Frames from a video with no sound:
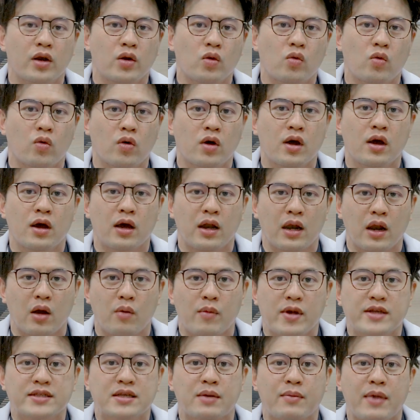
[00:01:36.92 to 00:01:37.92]
กระดูกเรา
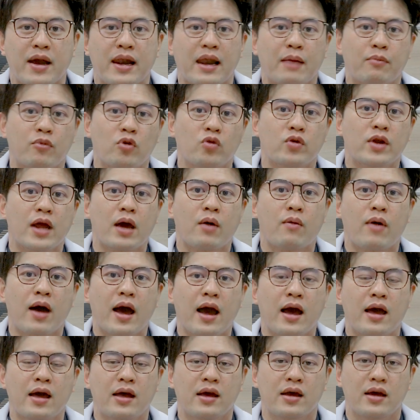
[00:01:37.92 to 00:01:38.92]
ไม่สามารถรับรู้ได้ว่า
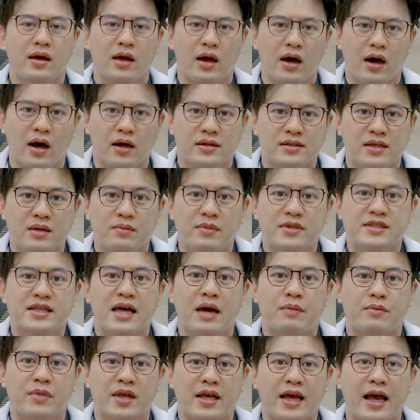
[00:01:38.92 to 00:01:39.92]
เส้นประ
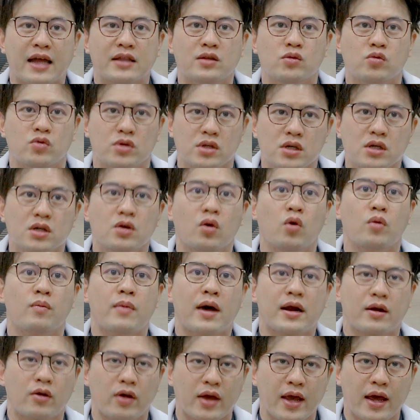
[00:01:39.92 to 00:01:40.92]
สาทมีการยืดหด
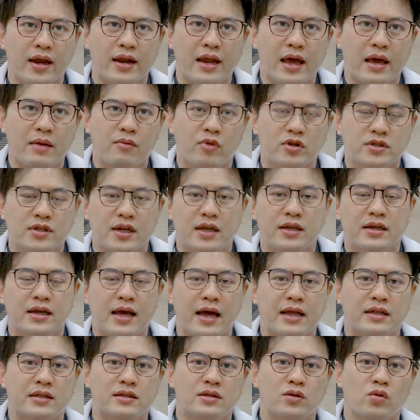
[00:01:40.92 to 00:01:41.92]
มากน้อยแค่ไหนเพราะฉะนั้น
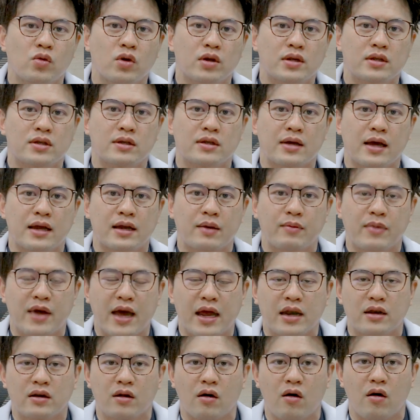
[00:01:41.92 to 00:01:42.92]
การตรวจการทำ
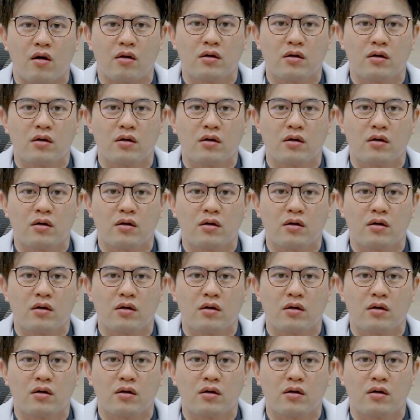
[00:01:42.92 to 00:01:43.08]
งานของ